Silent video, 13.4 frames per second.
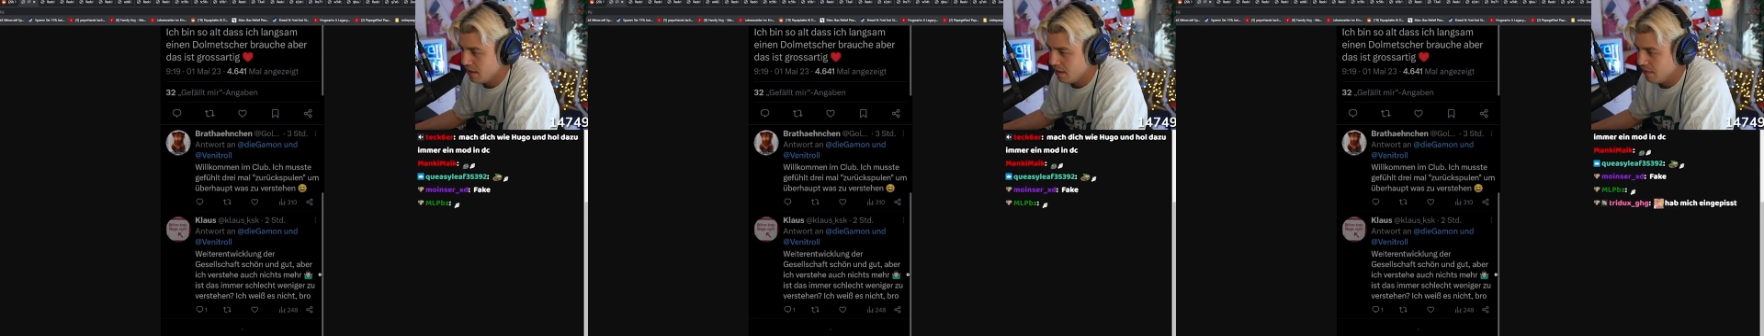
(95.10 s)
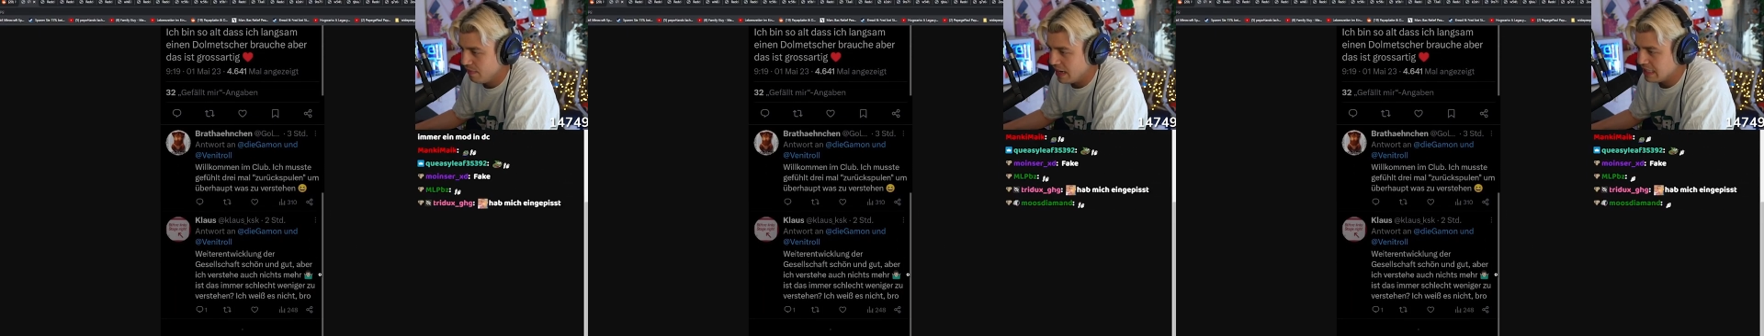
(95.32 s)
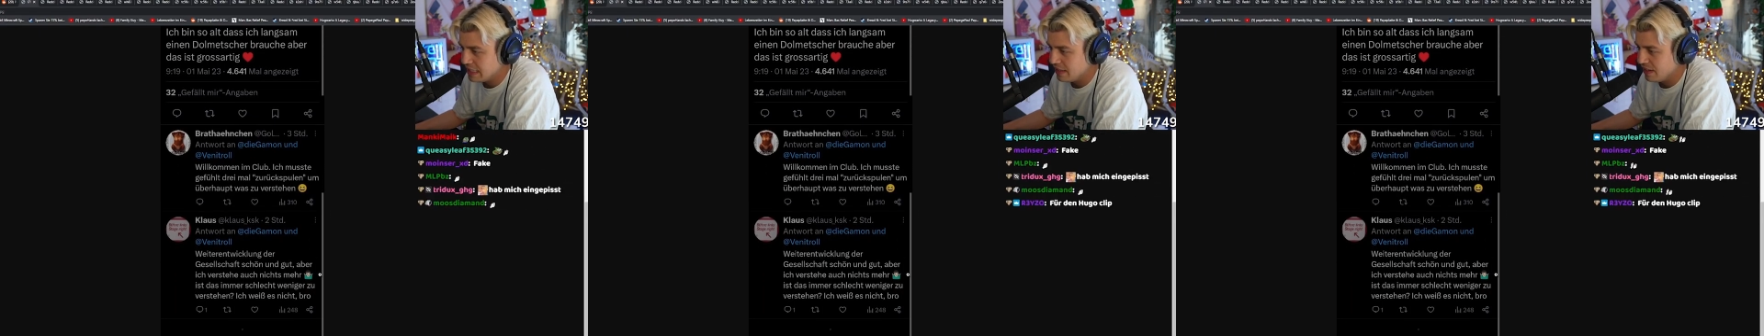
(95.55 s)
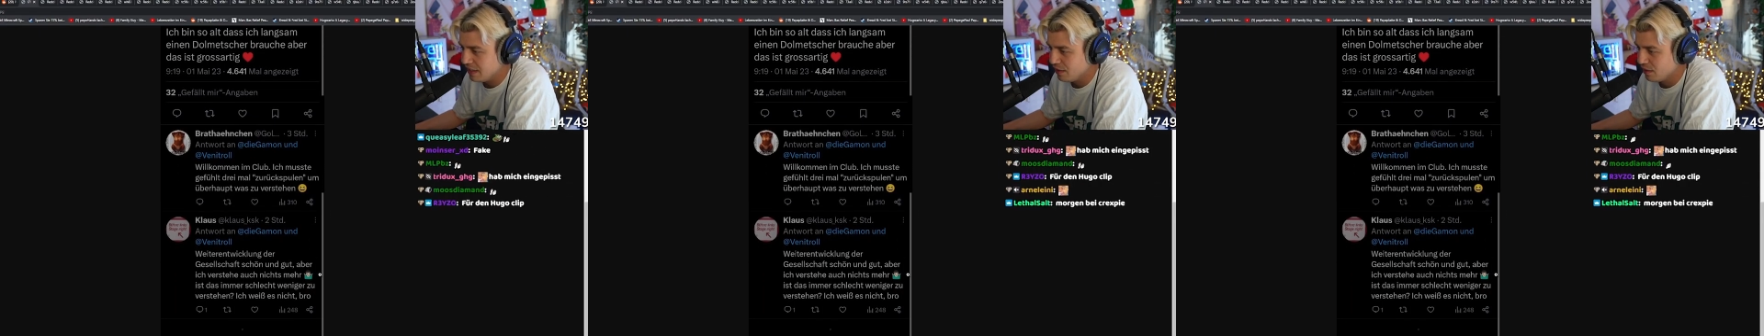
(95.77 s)

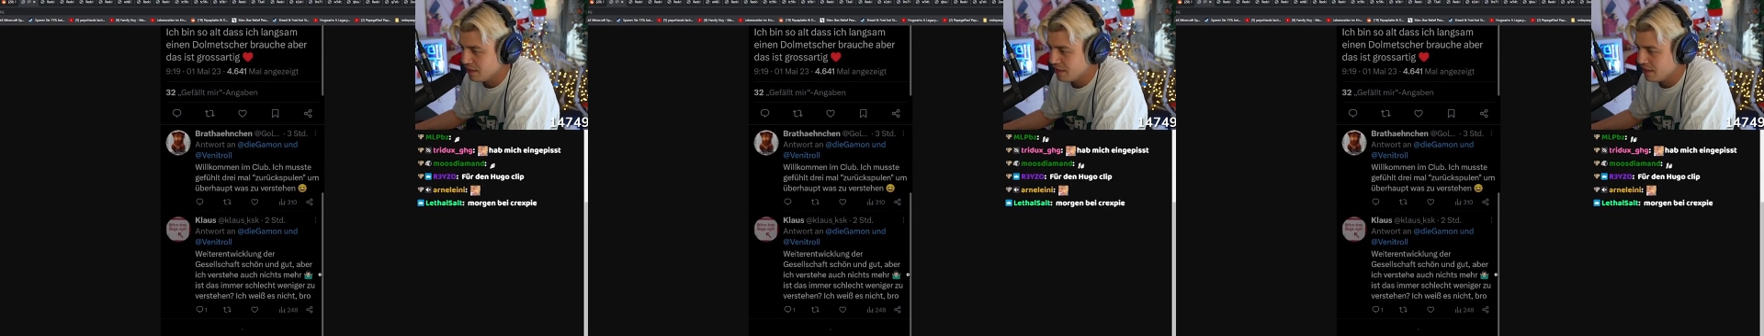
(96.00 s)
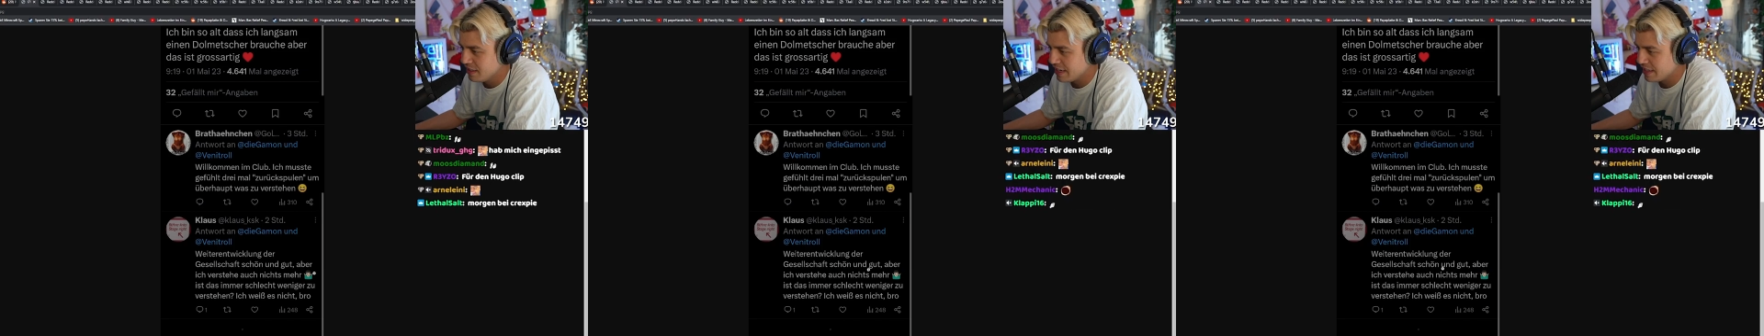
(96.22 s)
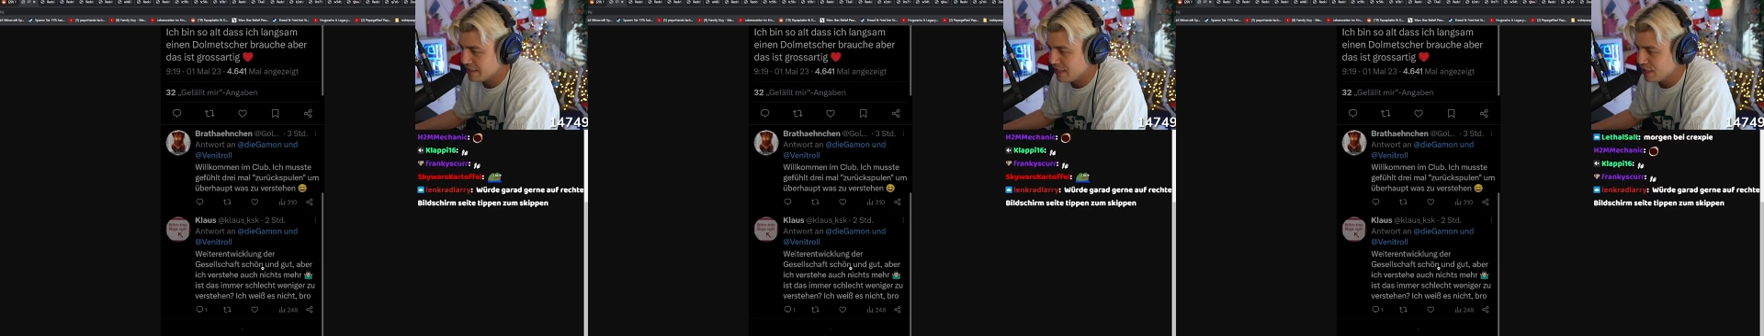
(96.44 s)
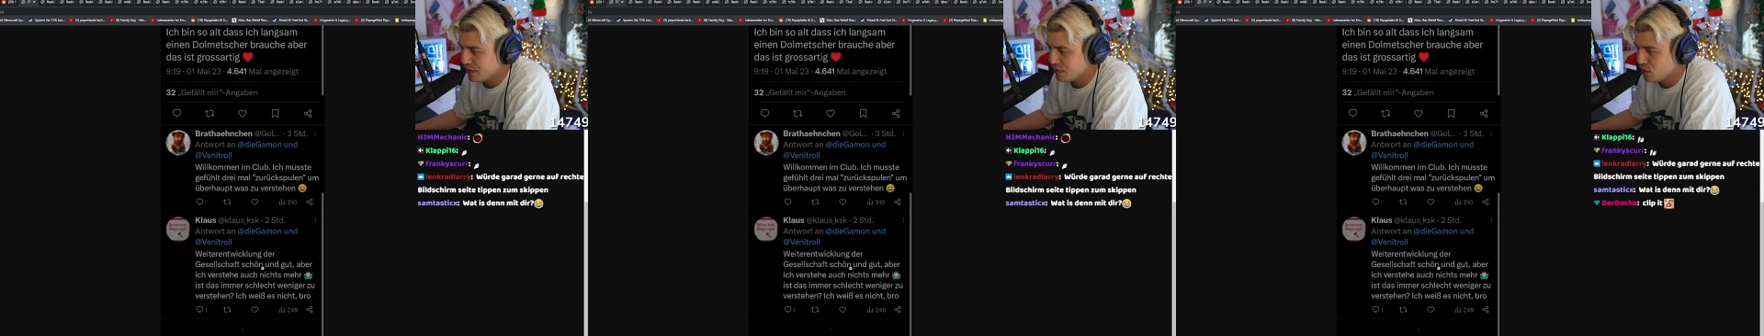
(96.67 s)
Weiterentwicklung der
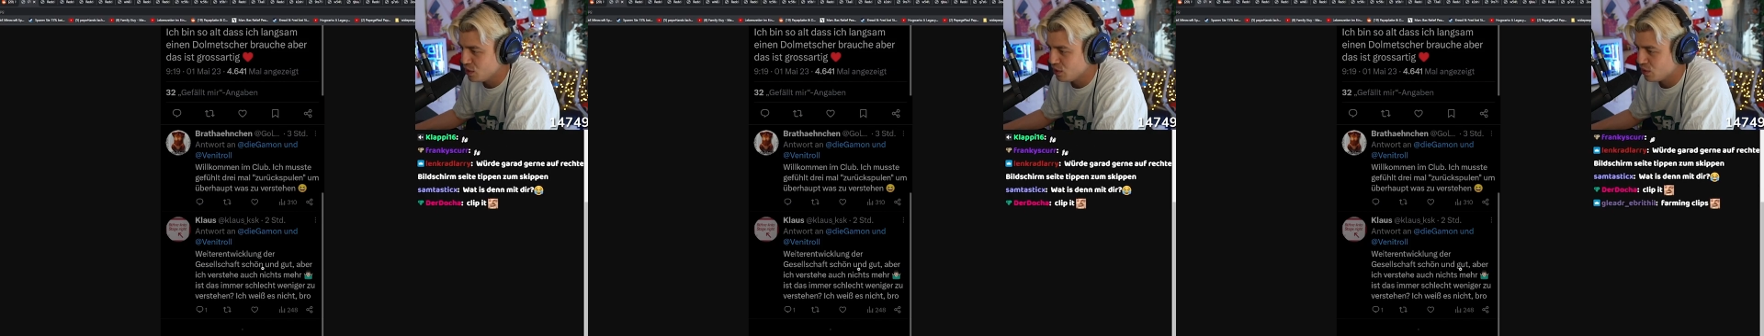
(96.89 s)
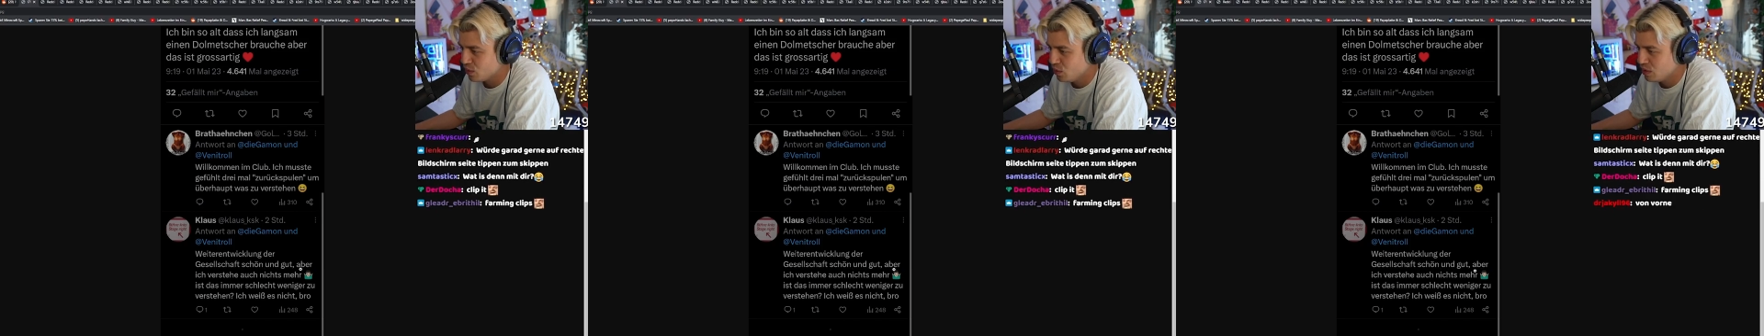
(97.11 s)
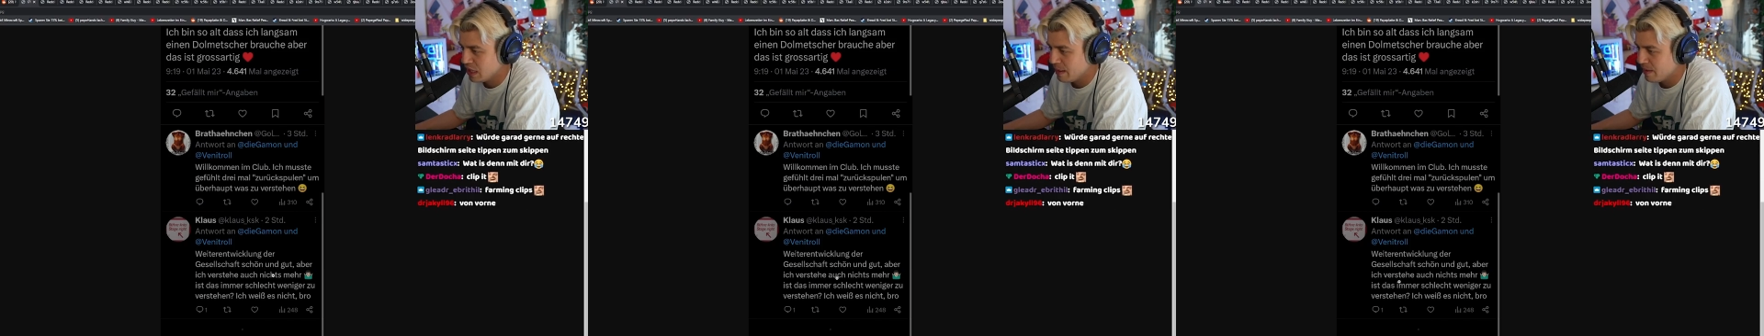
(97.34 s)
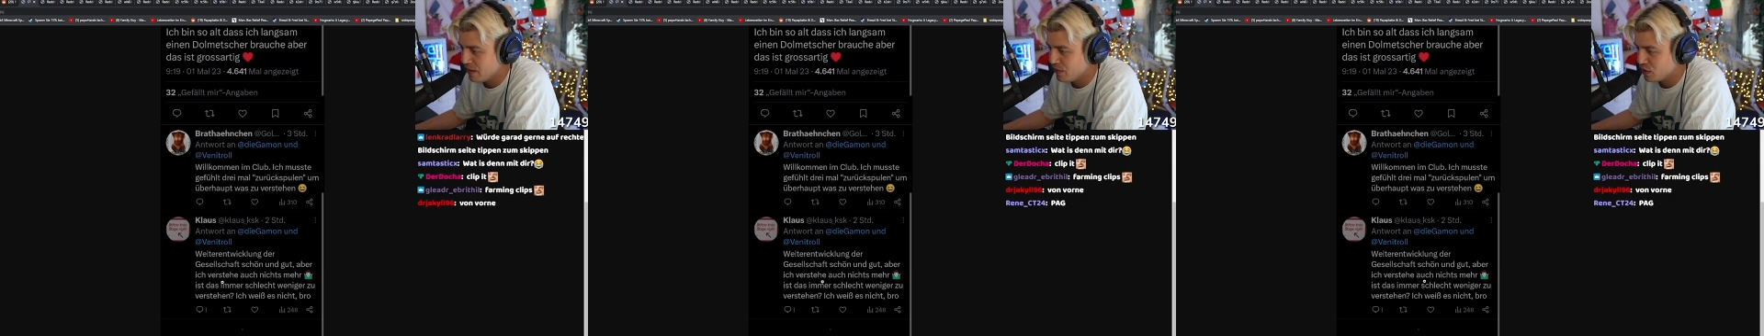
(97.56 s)
Gesellschaft schön und gut,
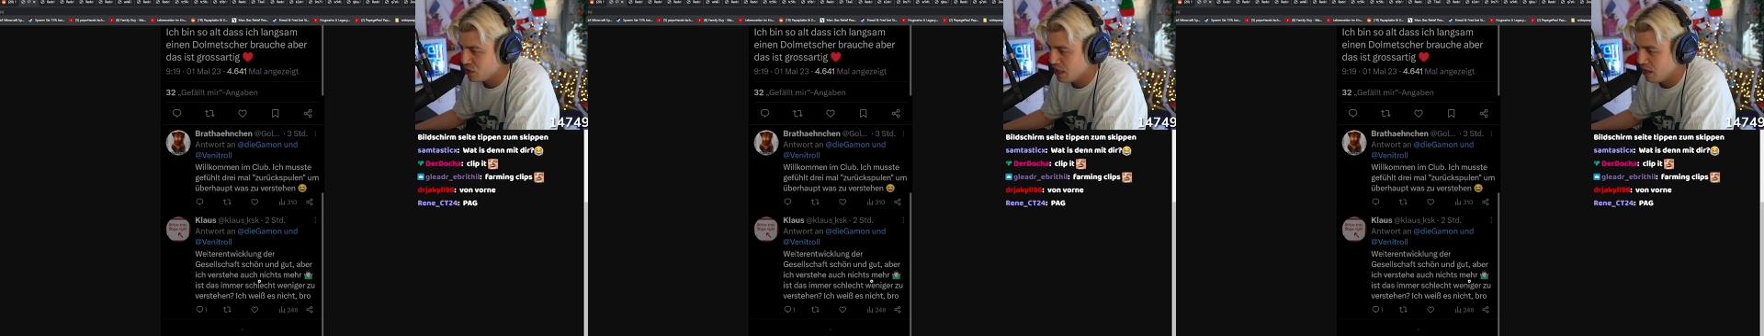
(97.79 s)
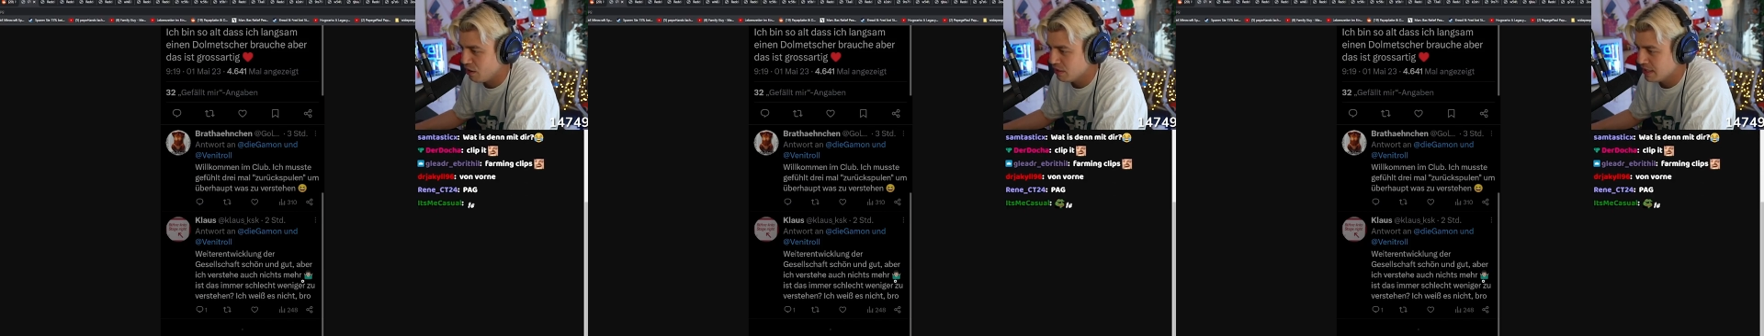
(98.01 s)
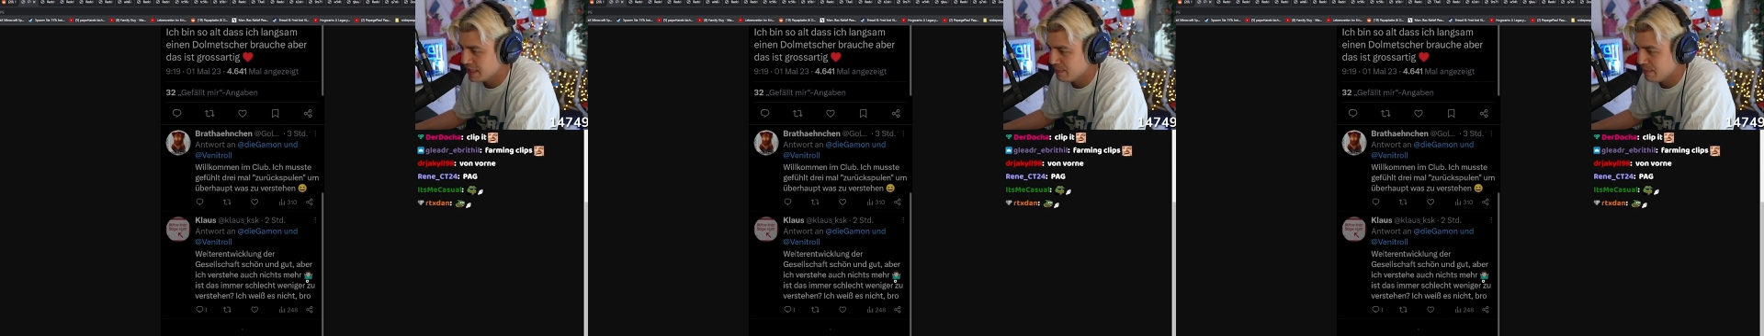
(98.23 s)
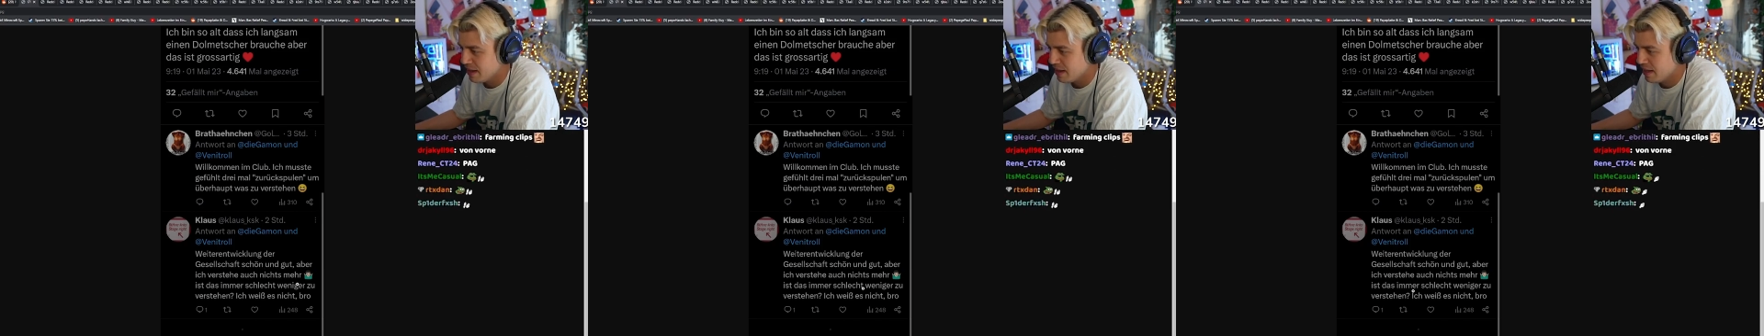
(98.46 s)
aber ich verstehe auch nichts
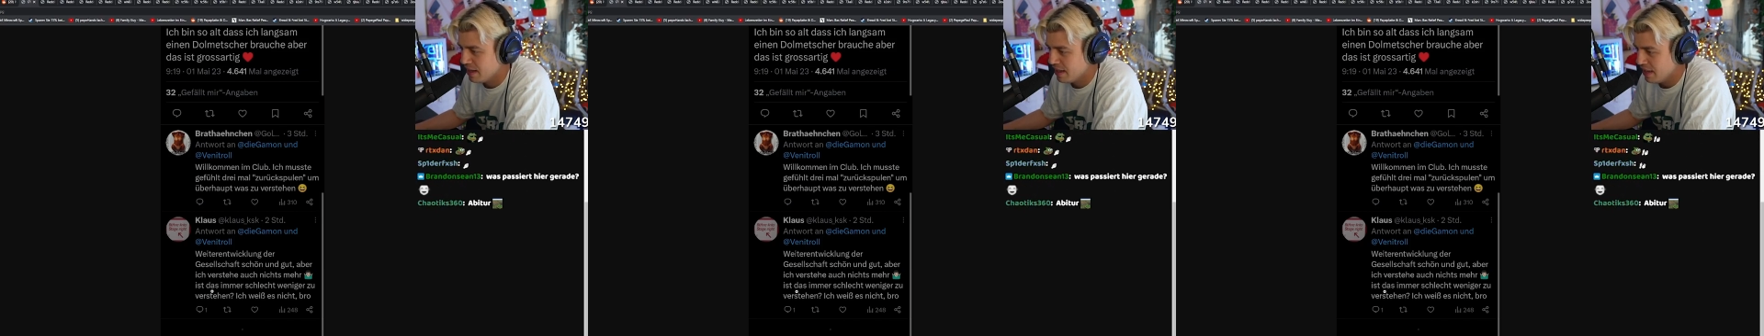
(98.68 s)
mehr.